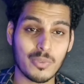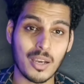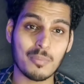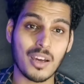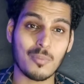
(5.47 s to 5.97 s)
जिसमें
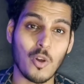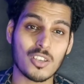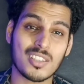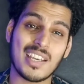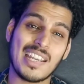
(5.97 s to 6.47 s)
हम
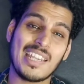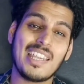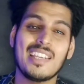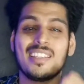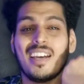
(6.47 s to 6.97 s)
अनबॉक्स करेंगे
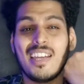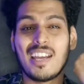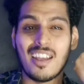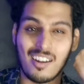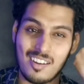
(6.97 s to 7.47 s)
एक